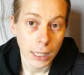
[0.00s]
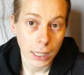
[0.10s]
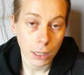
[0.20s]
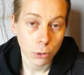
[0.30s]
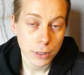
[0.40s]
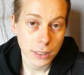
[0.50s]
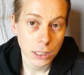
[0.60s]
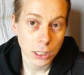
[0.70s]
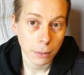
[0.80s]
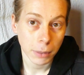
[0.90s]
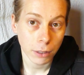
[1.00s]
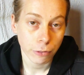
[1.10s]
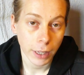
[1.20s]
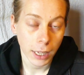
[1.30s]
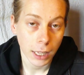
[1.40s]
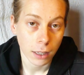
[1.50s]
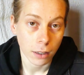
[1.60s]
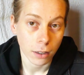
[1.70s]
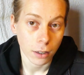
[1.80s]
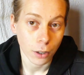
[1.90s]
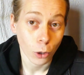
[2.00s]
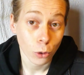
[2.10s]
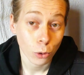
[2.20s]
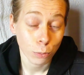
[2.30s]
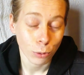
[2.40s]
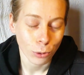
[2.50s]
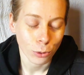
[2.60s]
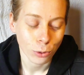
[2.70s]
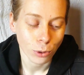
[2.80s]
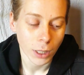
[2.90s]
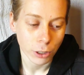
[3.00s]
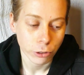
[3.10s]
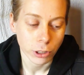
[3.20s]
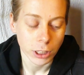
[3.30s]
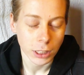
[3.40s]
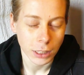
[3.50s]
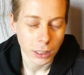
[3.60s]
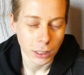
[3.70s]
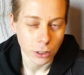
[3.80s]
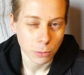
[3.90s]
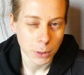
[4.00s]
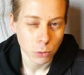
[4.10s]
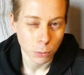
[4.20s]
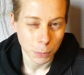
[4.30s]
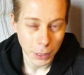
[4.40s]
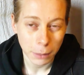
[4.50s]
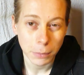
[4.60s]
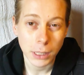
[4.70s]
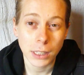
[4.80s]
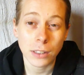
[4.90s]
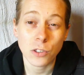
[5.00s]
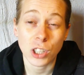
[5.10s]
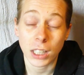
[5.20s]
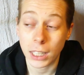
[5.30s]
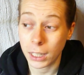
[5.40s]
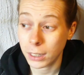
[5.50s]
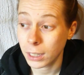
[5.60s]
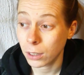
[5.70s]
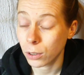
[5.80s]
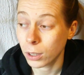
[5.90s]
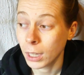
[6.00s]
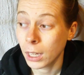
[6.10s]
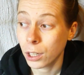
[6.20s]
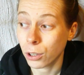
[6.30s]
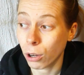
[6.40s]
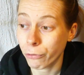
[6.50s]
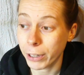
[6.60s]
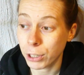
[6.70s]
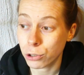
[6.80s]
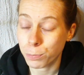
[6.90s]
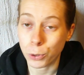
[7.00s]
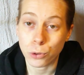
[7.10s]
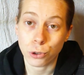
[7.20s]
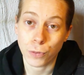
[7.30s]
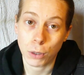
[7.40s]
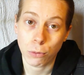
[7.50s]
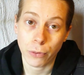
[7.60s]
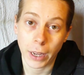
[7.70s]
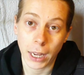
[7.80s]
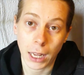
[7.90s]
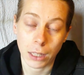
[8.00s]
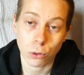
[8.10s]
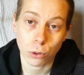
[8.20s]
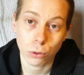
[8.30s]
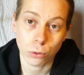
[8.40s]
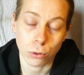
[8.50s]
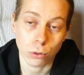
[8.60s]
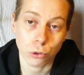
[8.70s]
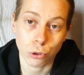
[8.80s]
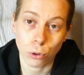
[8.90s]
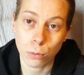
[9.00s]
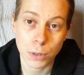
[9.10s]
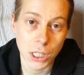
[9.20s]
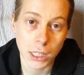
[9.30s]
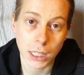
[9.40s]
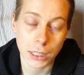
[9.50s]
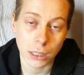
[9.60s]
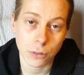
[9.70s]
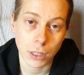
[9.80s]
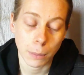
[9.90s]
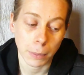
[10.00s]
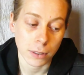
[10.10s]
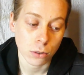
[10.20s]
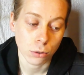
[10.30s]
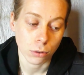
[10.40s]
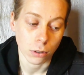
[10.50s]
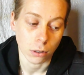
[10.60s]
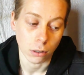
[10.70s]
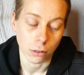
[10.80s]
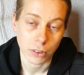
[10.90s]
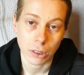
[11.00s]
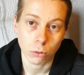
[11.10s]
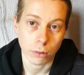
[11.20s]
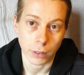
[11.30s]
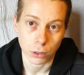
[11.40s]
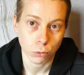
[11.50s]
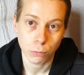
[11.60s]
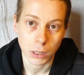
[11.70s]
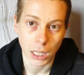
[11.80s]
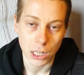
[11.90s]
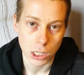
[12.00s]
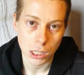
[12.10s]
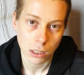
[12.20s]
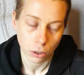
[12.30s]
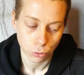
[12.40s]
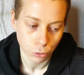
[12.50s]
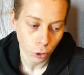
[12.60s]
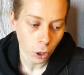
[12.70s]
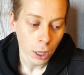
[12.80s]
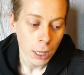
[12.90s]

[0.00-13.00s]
Et aussi j'aimerais faire l'enclos pour Yoko, là je, je m'y suis bien mise, j'ai regardé... en fait, je pense que je vais lui faire un enclos. Je suis obligée d'électrifier parce que sinon il va tout me dégager, c'est sûr.